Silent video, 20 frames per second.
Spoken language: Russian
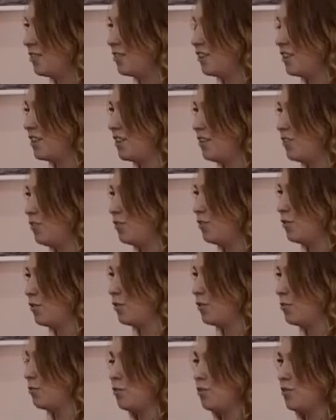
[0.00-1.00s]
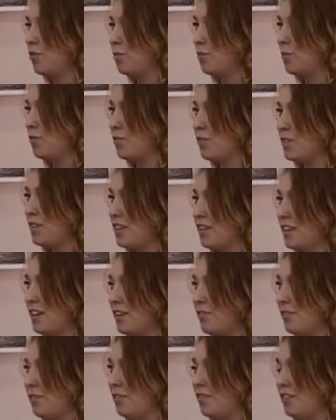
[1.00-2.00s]
конкурса, Алиса Алферова,
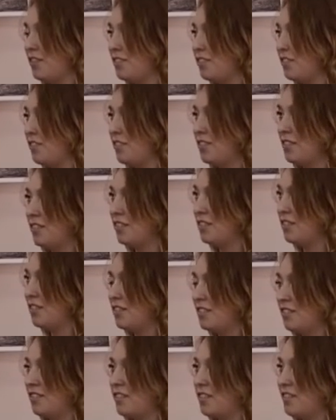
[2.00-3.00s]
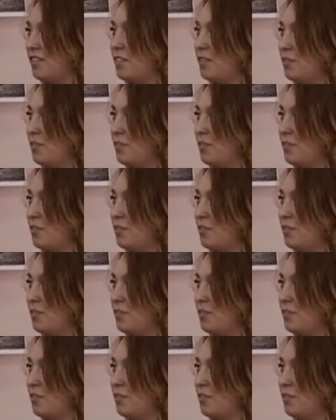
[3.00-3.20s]
была награждена дважды.